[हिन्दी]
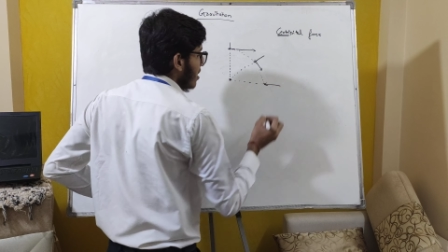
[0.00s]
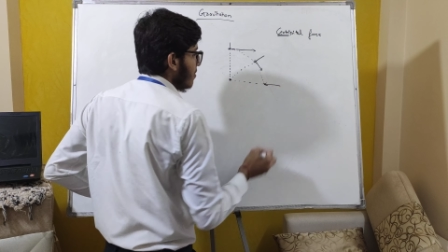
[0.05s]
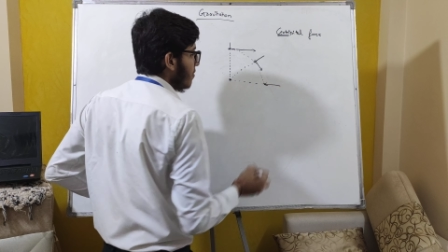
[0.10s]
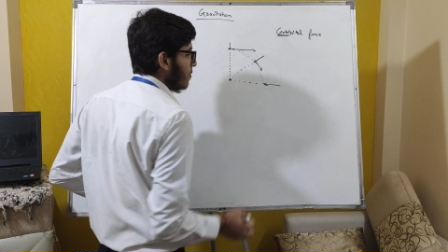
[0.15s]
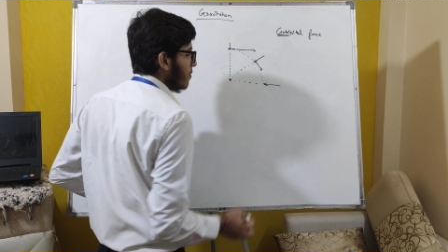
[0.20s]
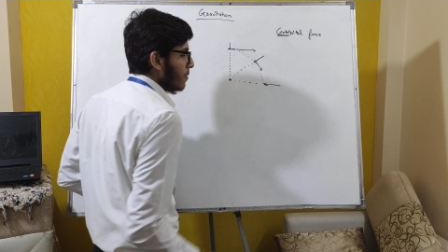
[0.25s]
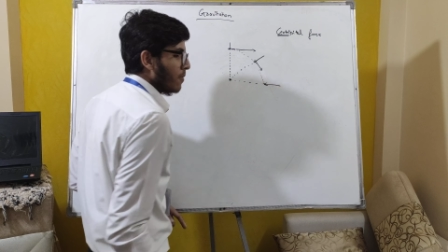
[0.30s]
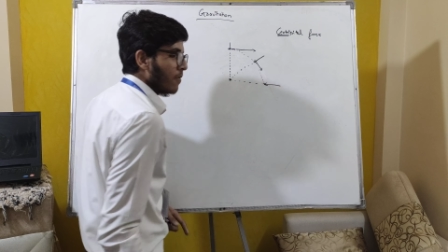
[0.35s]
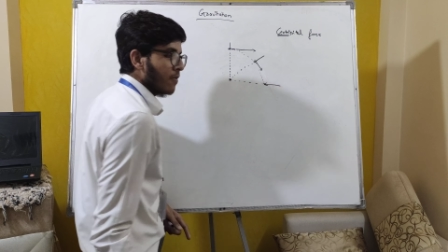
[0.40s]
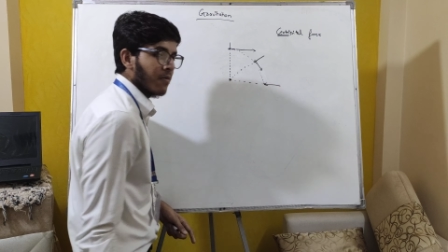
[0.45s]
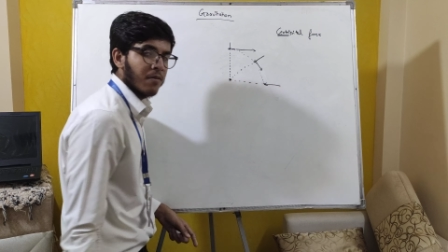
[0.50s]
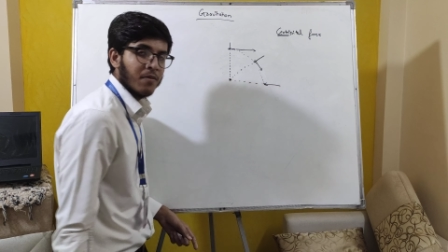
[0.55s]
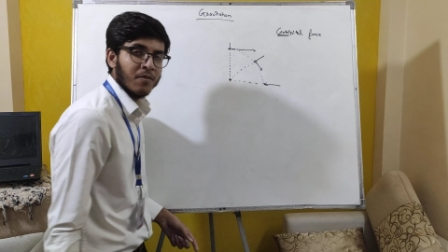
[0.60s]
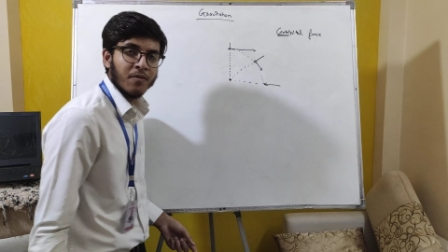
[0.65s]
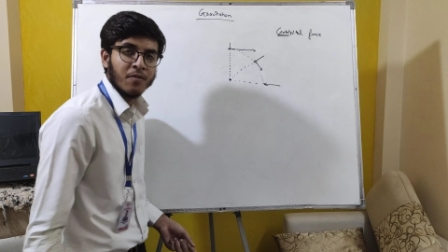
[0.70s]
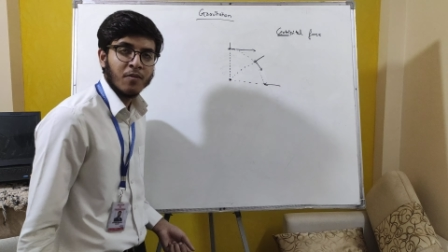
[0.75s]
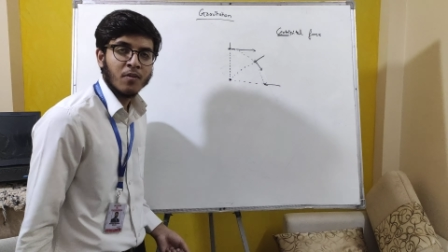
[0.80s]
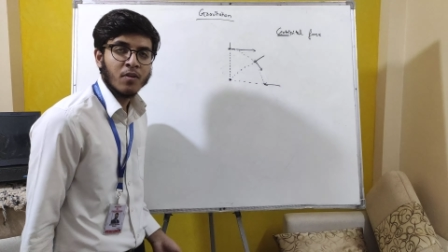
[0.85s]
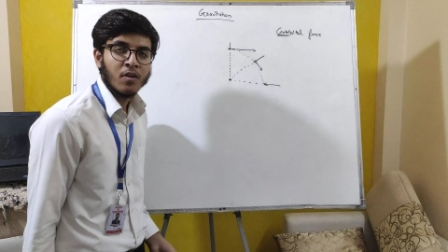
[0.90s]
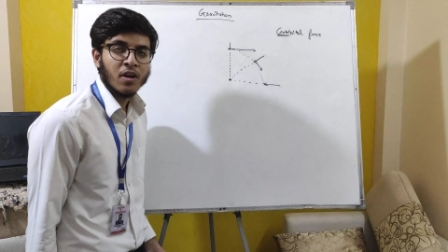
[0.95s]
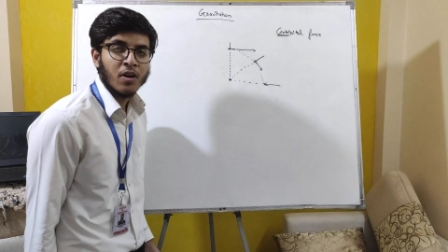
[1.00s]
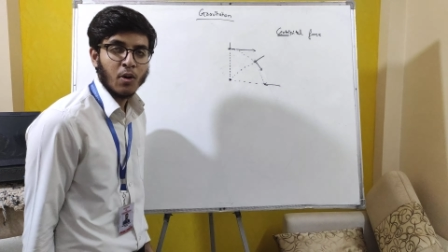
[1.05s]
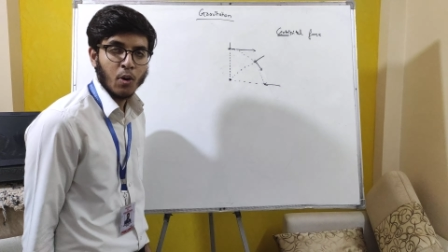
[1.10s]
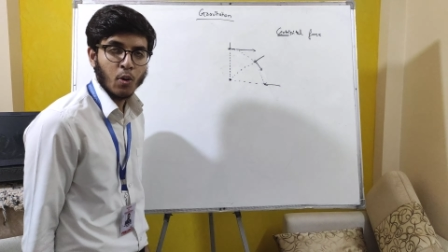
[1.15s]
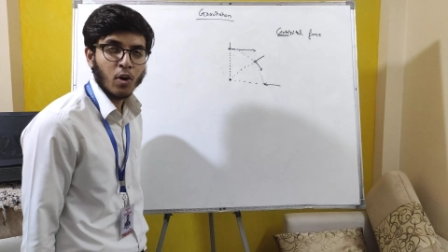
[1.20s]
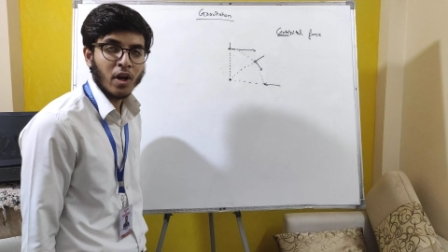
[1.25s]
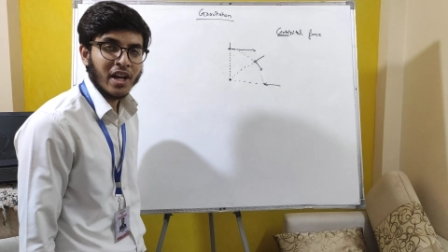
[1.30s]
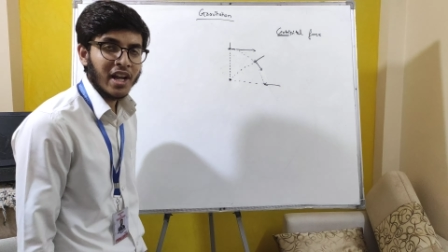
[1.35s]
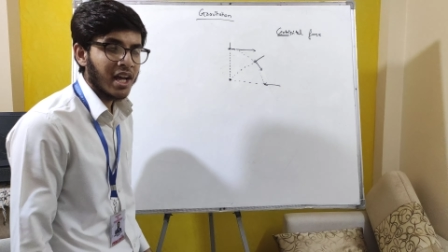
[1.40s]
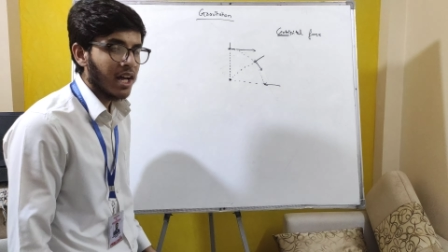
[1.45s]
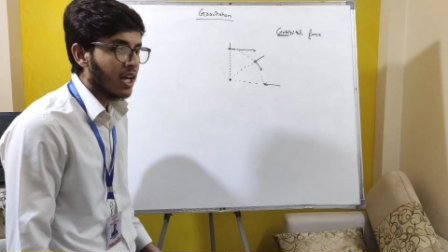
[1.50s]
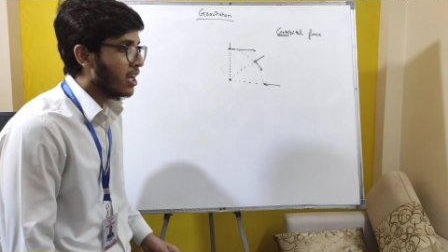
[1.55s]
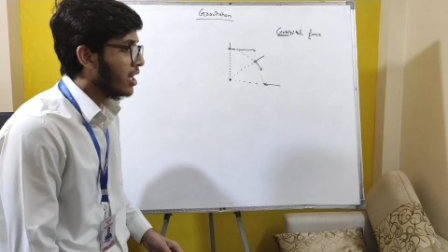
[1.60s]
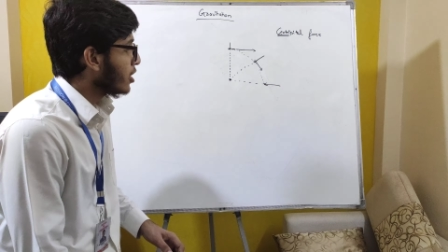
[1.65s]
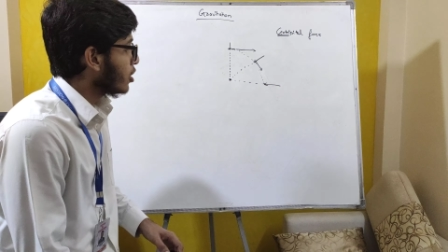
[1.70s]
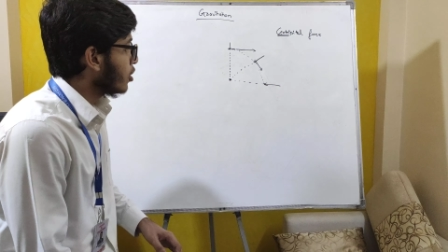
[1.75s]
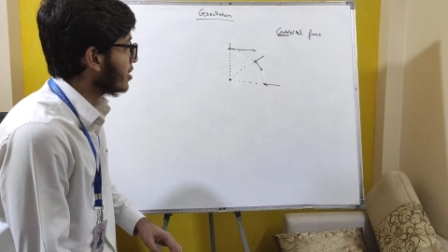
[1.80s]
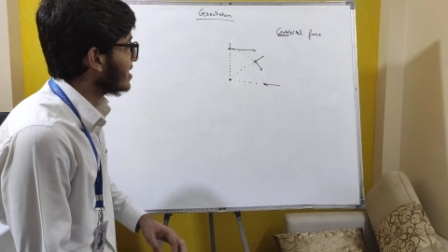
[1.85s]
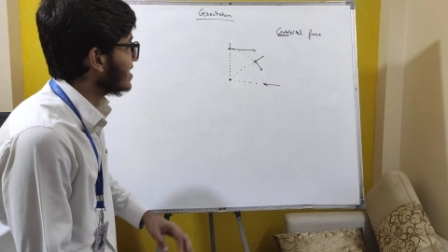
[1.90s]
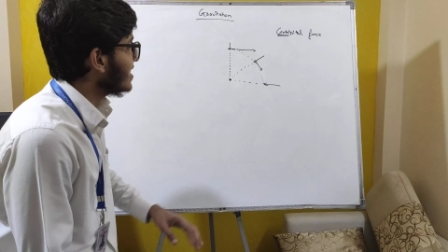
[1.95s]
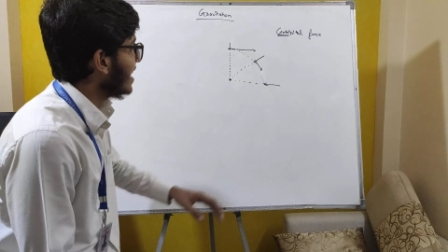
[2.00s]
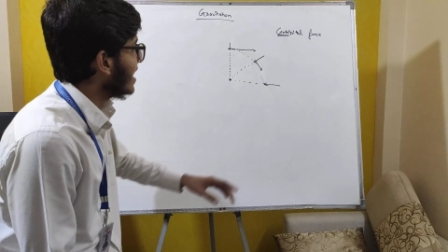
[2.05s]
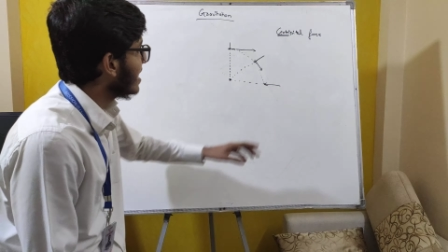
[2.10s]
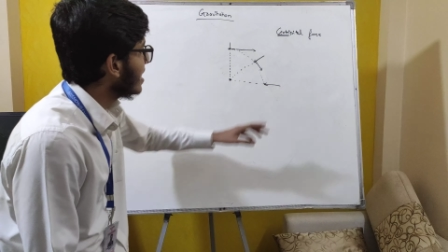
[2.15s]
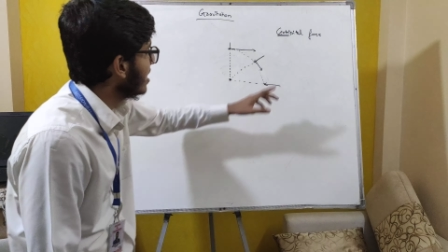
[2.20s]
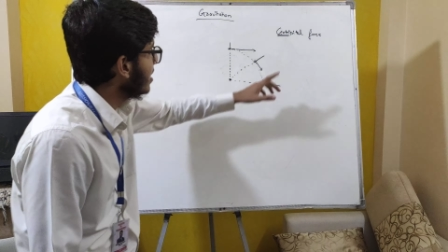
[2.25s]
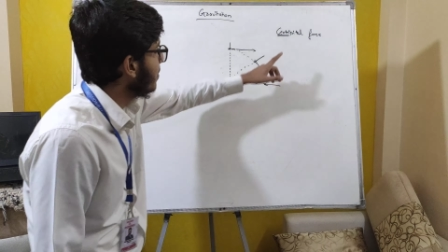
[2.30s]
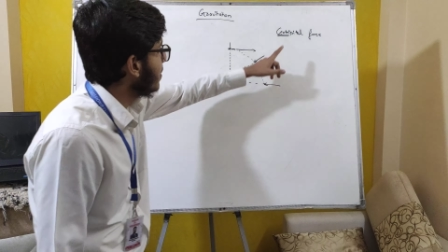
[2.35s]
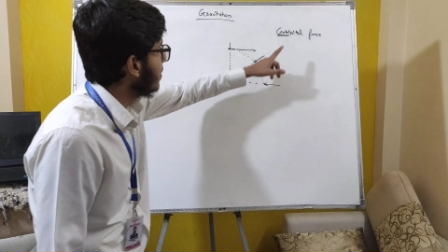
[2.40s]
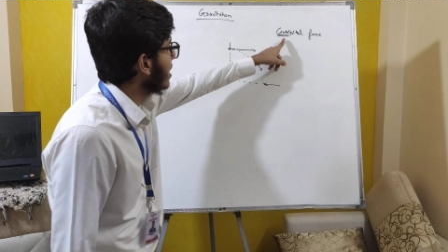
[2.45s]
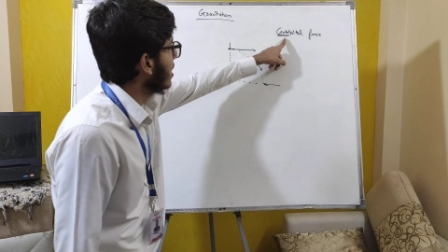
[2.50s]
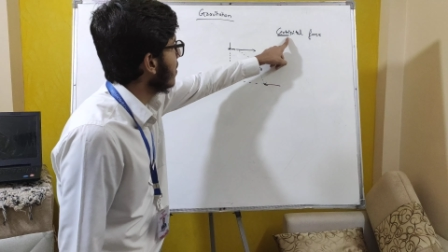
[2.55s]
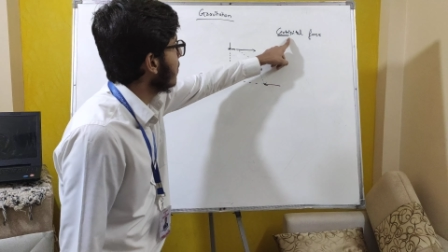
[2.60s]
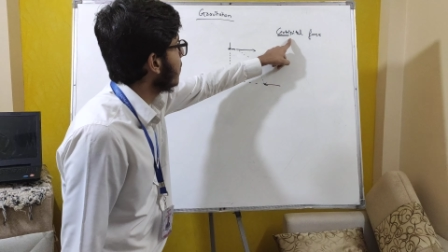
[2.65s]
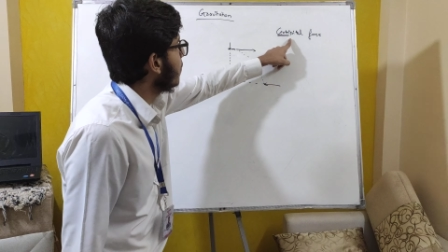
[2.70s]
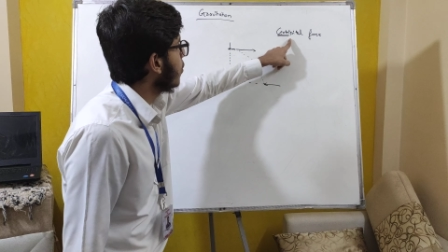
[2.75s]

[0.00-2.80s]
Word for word: तरफ होगा ना क्योंकि सेंट्रीपिटल